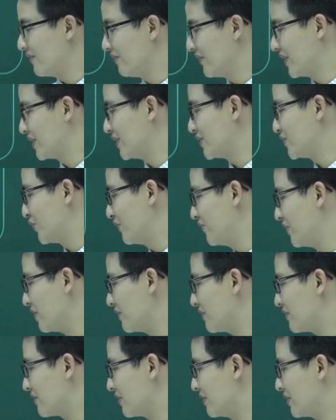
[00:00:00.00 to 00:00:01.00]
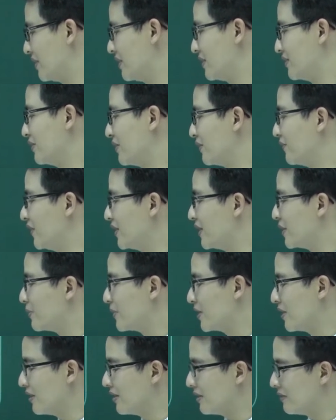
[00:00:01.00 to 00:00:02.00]
Vậy thì số phức ở đây tương ứng với
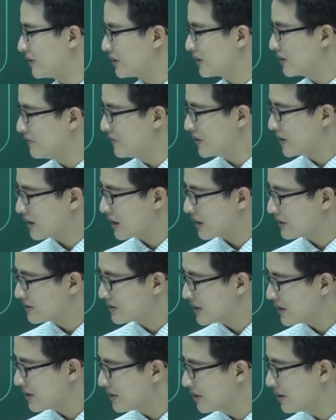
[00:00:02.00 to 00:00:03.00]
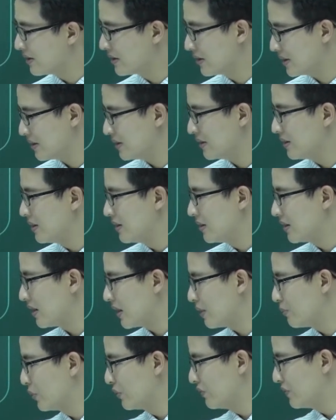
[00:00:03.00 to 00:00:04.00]
điểm G, và thầy viết là zg đi,
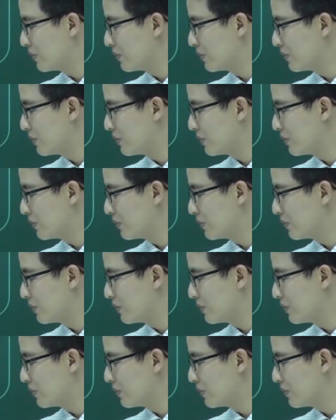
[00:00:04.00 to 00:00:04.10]
là một